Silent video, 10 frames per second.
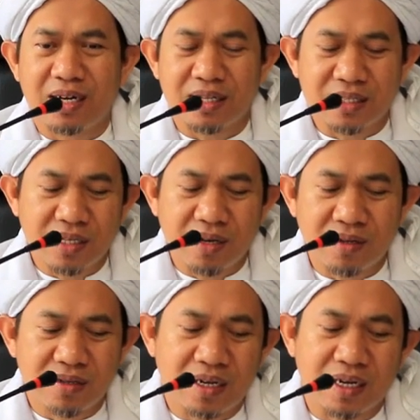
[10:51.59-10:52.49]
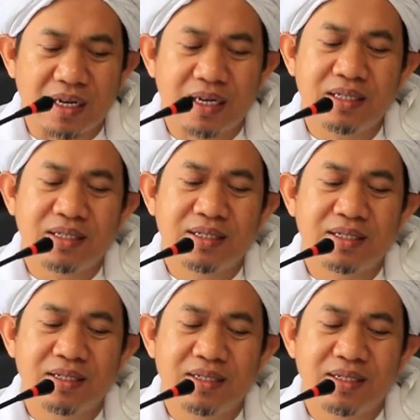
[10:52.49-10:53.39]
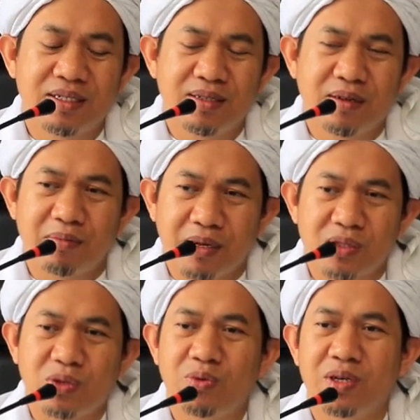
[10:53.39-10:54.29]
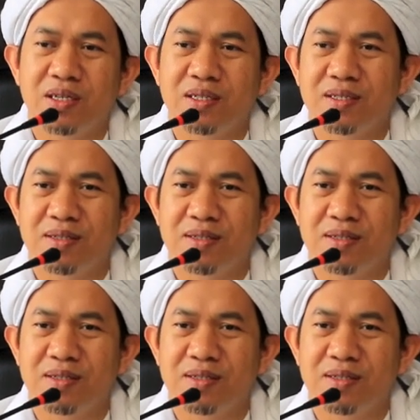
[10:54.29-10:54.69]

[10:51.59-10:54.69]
Nanti Allah akan bantuin.